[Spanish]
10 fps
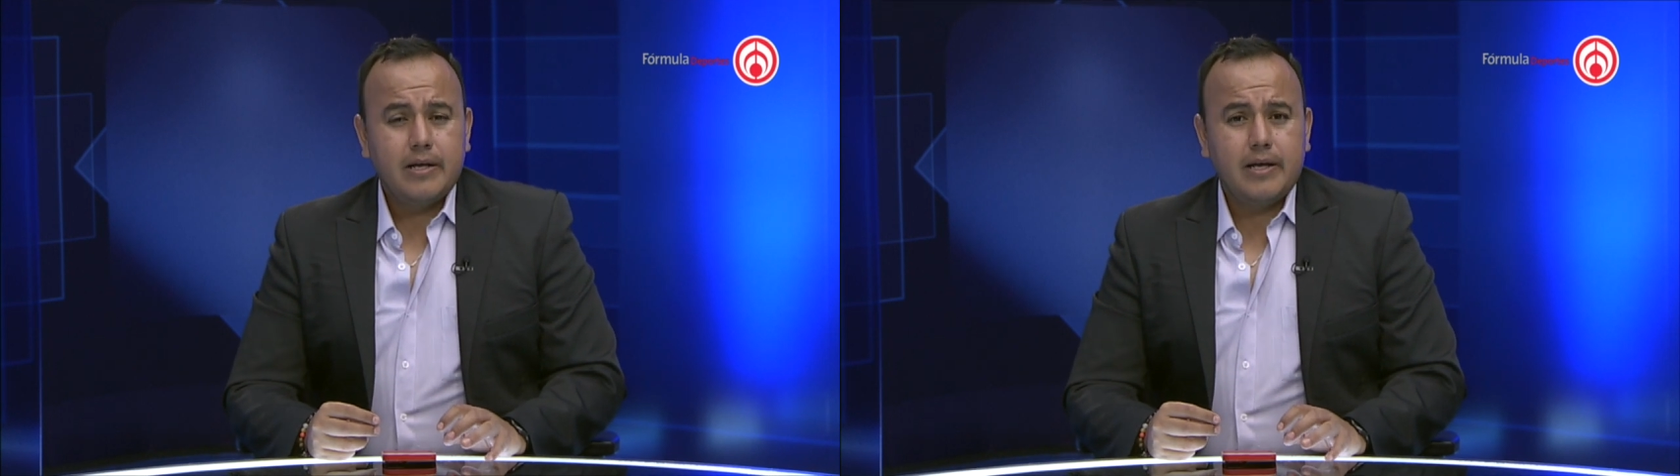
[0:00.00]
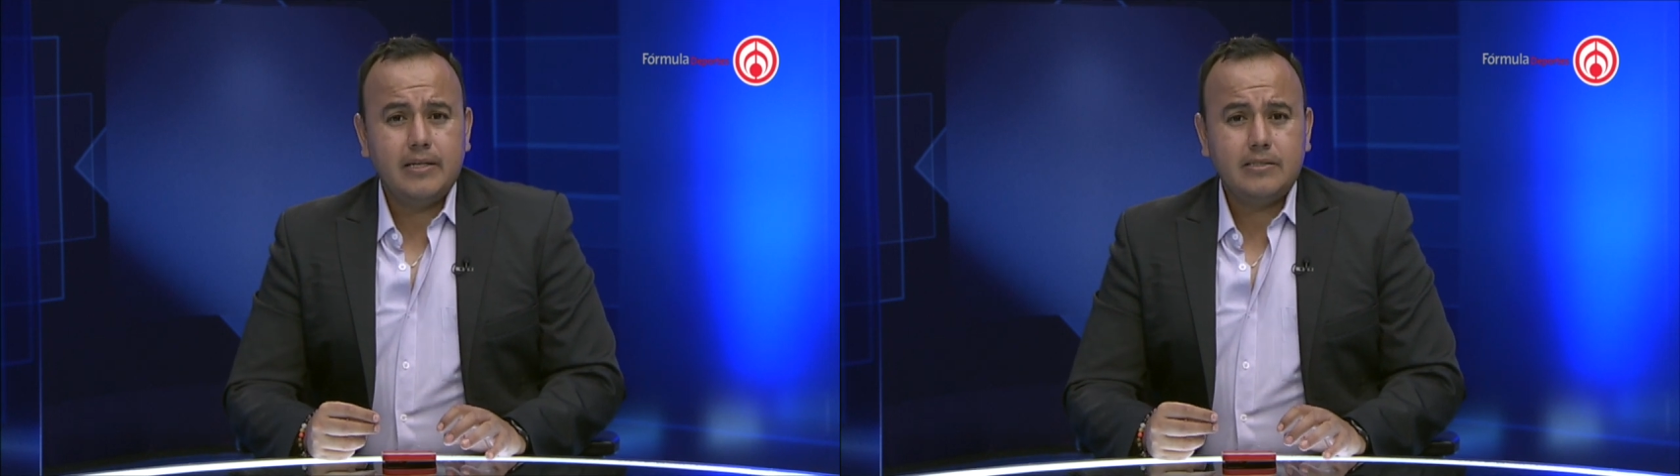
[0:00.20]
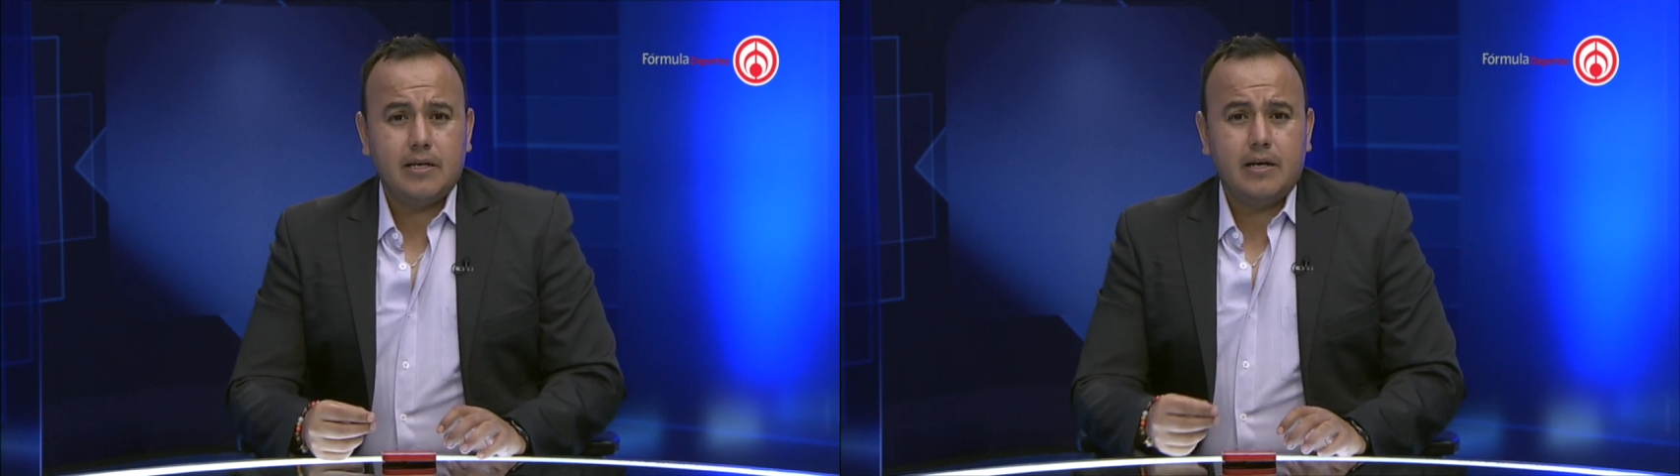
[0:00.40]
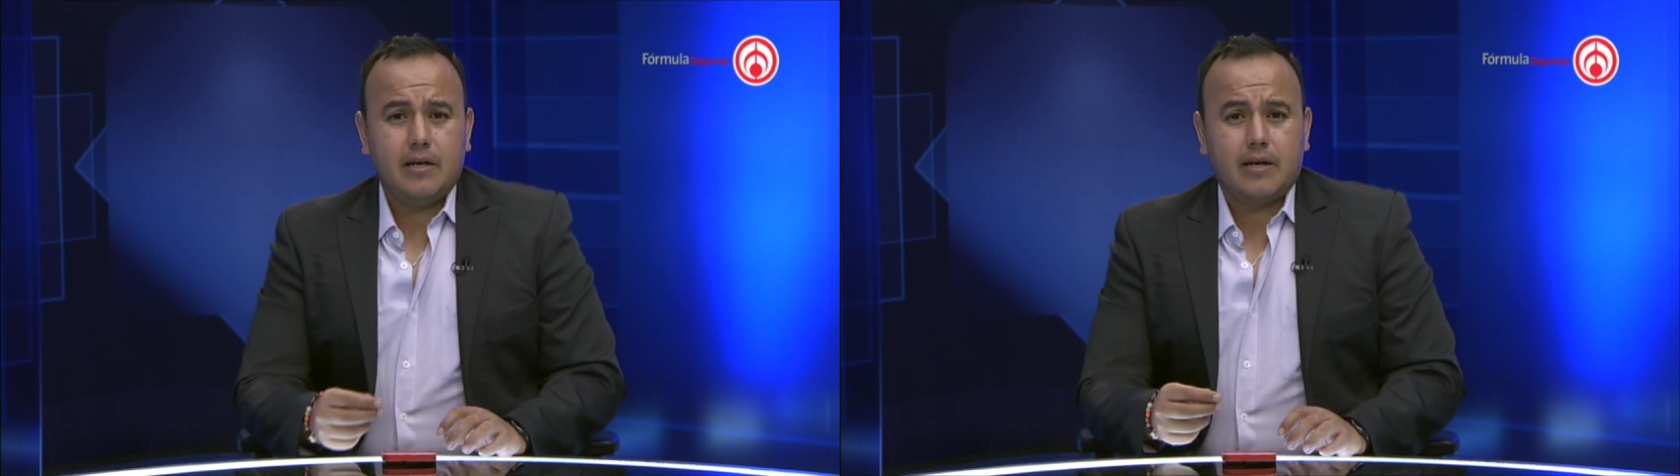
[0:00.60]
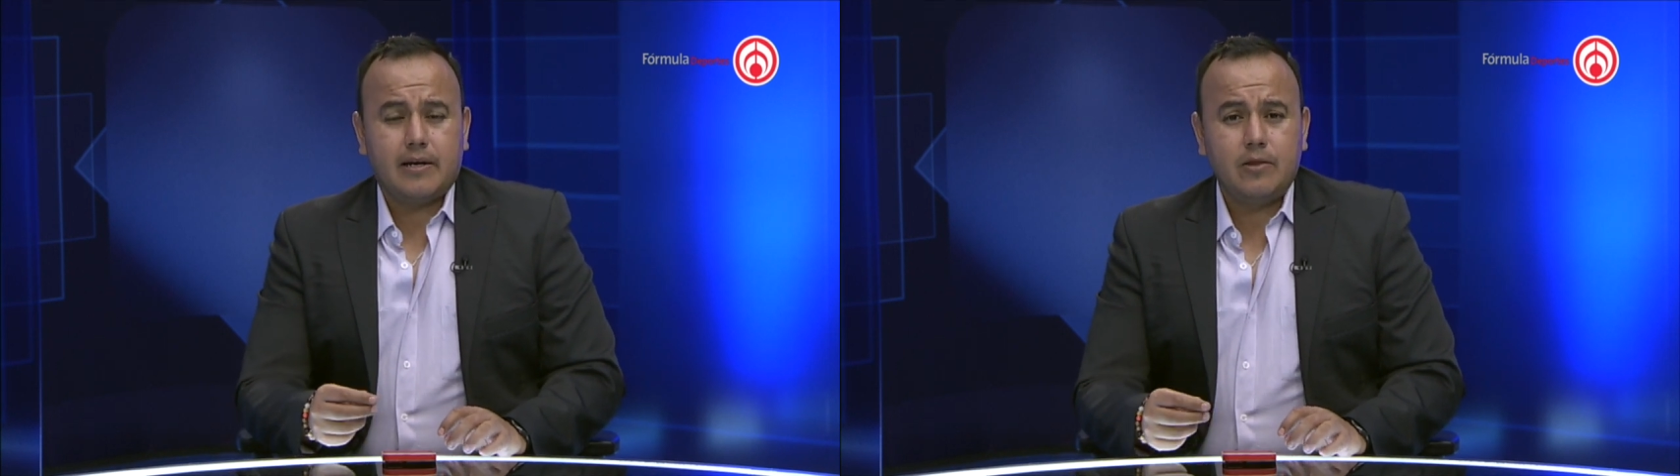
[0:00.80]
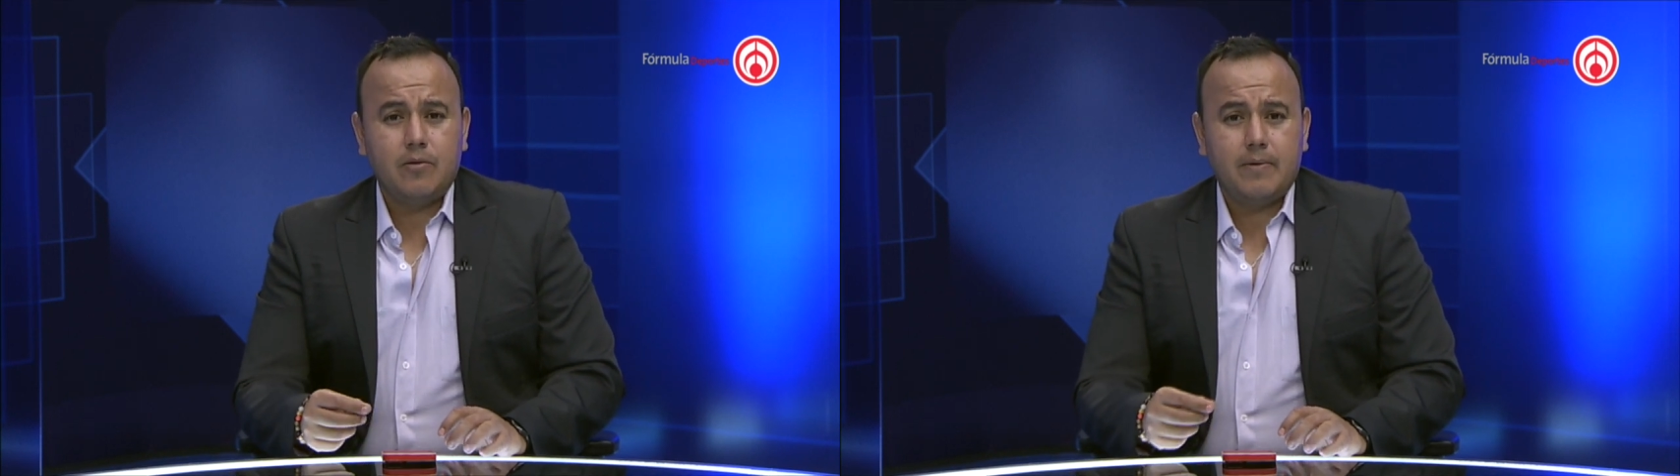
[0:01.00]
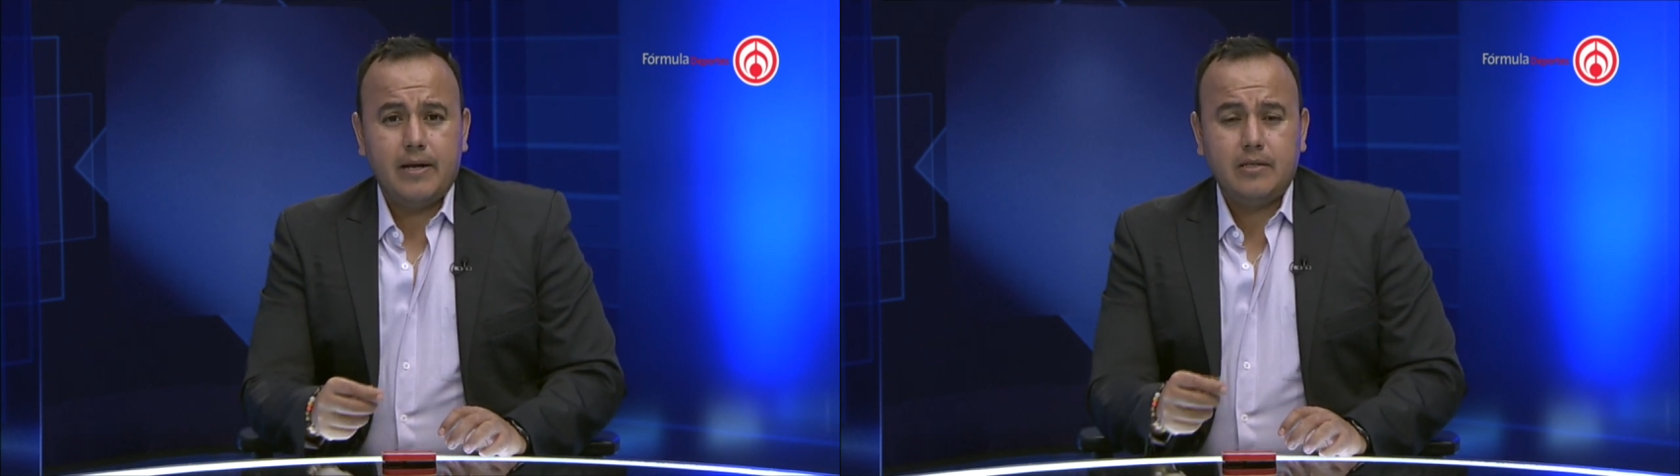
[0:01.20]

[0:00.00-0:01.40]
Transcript: es renovar,